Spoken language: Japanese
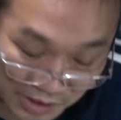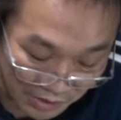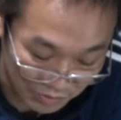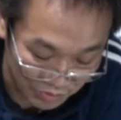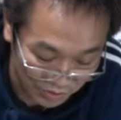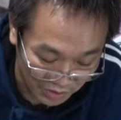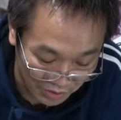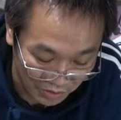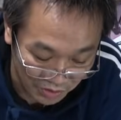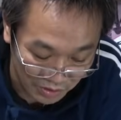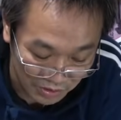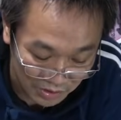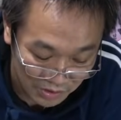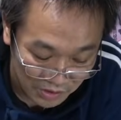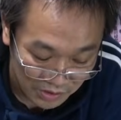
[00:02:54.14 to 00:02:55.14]
んな言うんだよ。
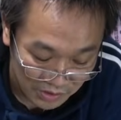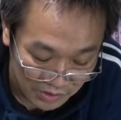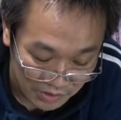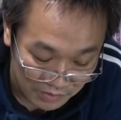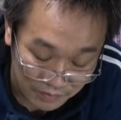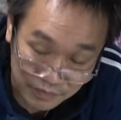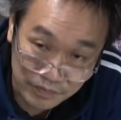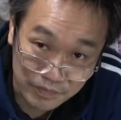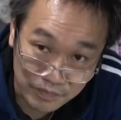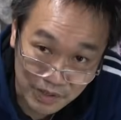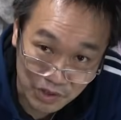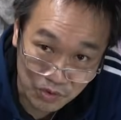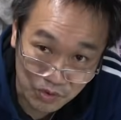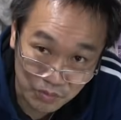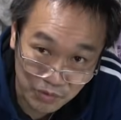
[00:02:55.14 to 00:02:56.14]
えそうなんだ、うん、
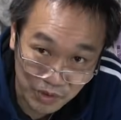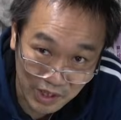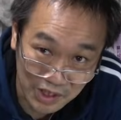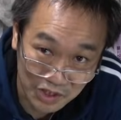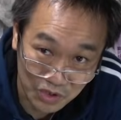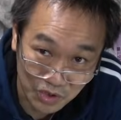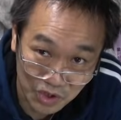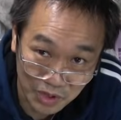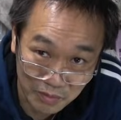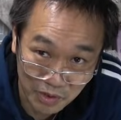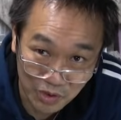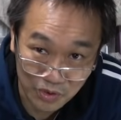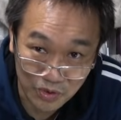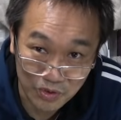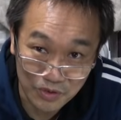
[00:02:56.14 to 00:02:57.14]
まあそれも検証して
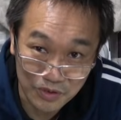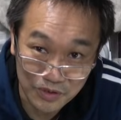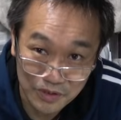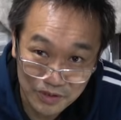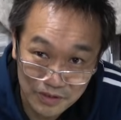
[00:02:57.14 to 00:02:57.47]
みようっていう。